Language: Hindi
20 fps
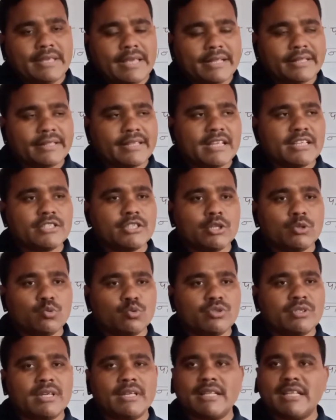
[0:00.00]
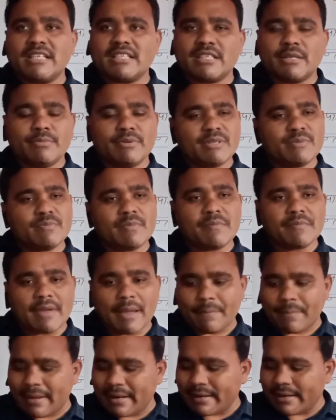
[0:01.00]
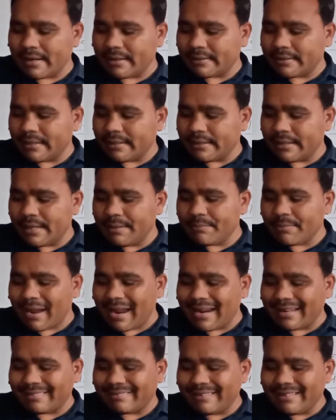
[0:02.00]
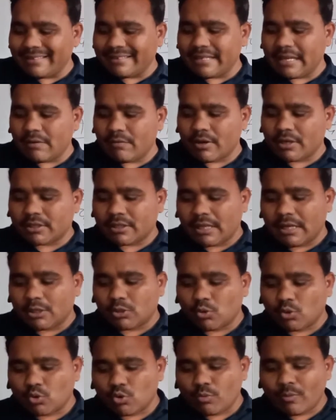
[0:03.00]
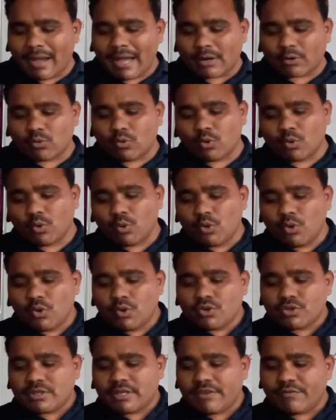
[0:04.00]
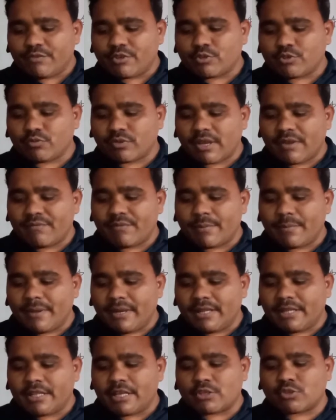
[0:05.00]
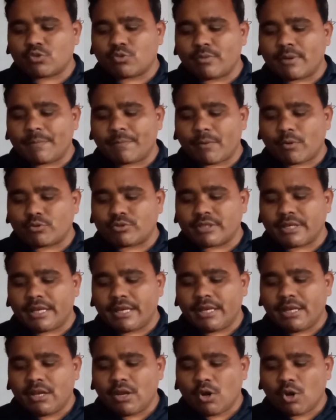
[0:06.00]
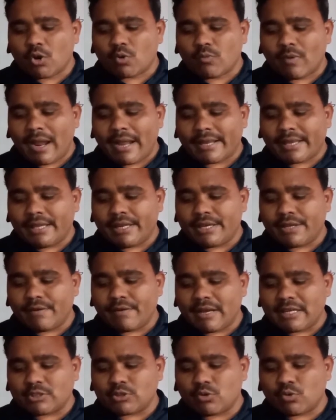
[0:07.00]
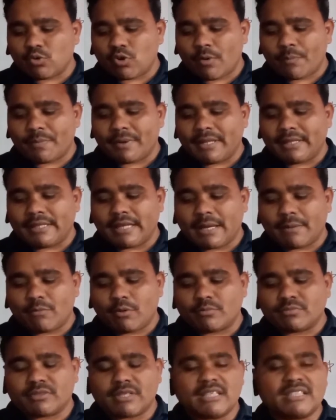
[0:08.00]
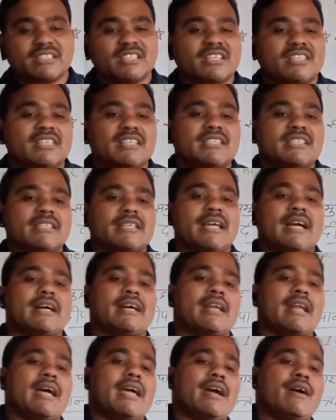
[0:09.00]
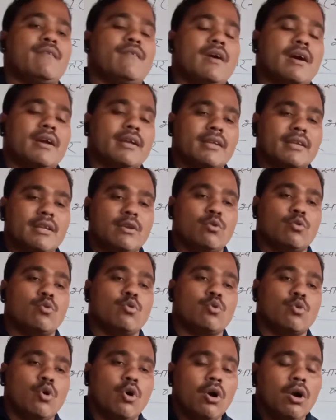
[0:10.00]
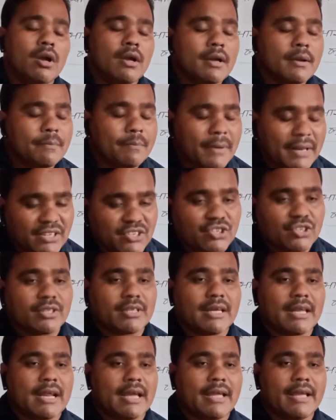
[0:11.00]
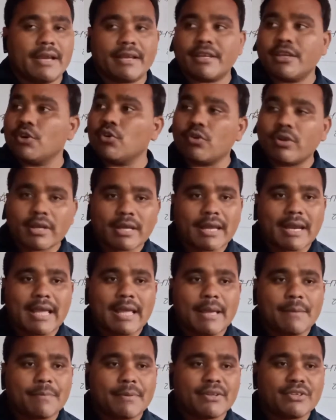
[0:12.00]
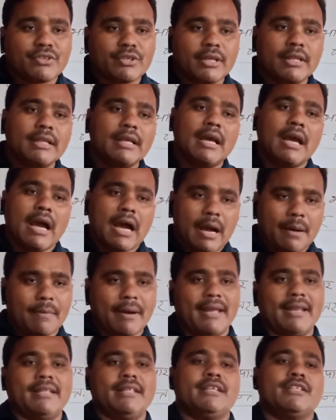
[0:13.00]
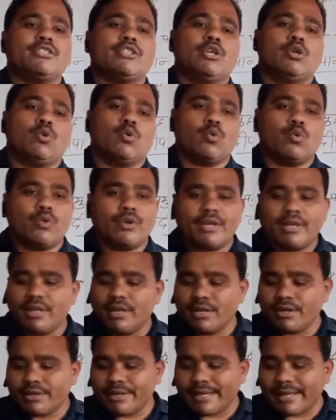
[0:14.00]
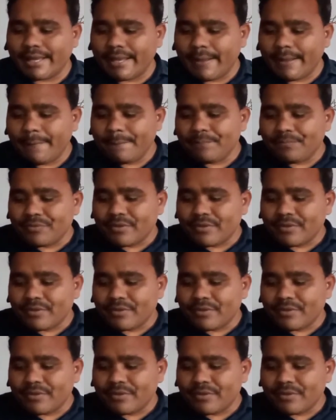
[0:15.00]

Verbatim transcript: एक देश से दूसरे देश के बीच में व्यापार करते थे भारतीय जल और थल दोनों मार्गों से विश्व के विभिन्न देशों में पहुंचे और वहाँ के निवासियों को अपने धर्म और संस्कृति से क्या कराया वहाँ के लोगों को परिचित कराया किन्होंने कराया परिचित हमारे देश के लोगों ने ठीक है